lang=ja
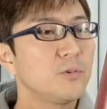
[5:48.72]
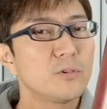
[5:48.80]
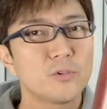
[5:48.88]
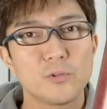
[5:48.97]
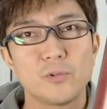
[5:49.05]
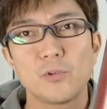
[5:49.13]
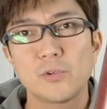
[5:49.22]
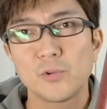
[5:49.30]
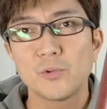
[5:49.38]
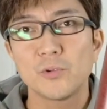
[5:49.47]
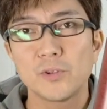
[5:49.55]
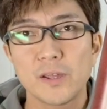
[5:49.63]
後ろに載せてお
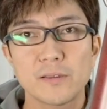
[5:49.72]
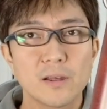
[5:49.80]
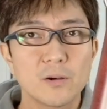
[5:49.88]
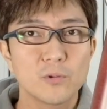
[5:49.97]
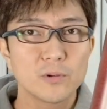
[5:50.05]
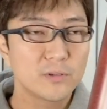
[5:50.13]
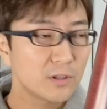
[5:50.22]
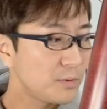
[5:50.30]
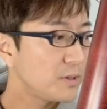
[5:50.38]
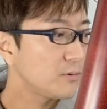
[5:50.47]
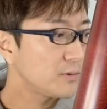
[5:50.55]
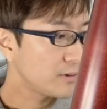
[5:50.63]
くので参考にして
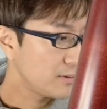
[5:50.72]
みてくだ